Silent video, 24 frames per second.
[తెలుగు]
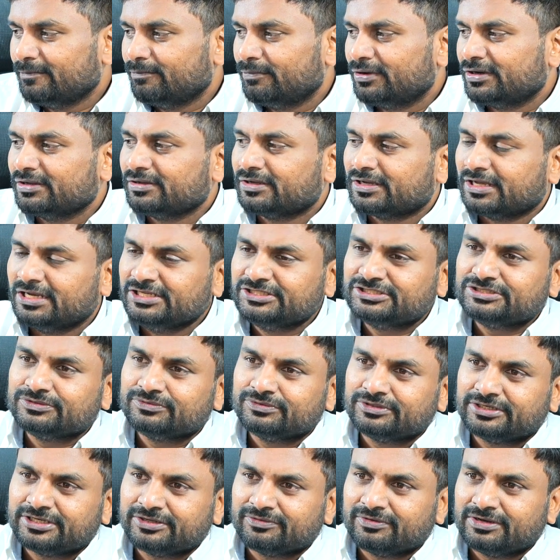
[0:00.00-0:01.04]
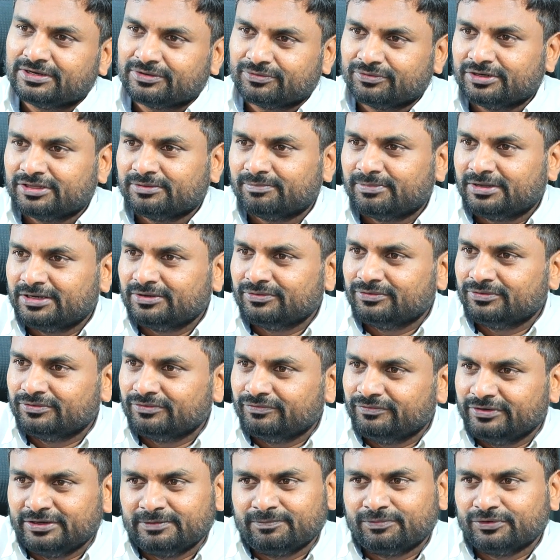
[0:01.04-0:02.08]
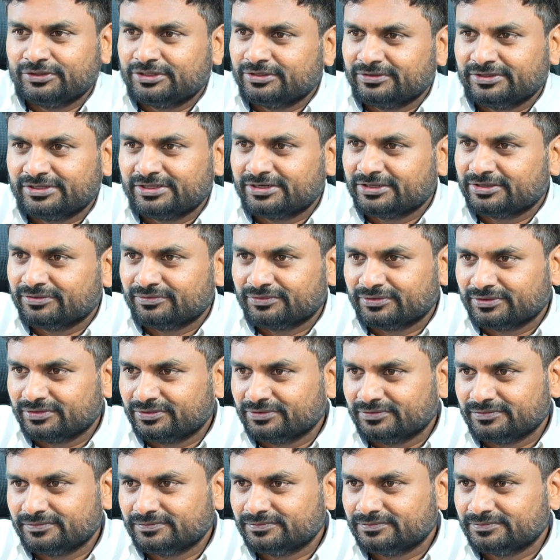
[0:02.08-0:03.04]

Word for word: బట్ కలిసి ఉంటే వాళ్ళకున్న బలం విడిపోతే ఇద్దరికి ఉండదు